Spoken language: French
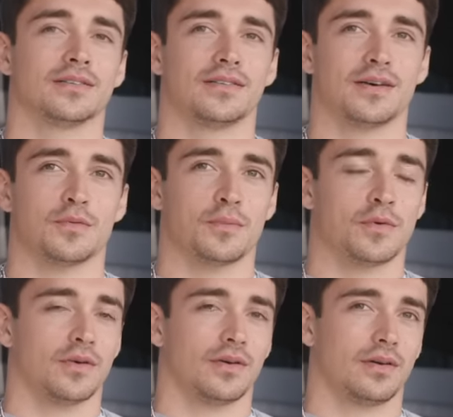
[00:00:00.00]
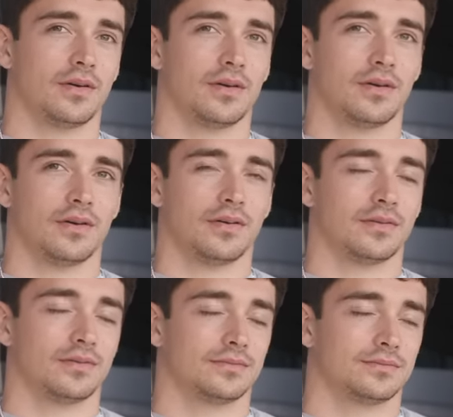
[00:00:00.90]
c'est un moment euh,
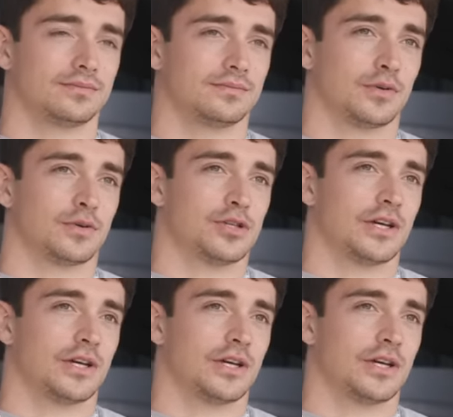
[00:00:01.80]
que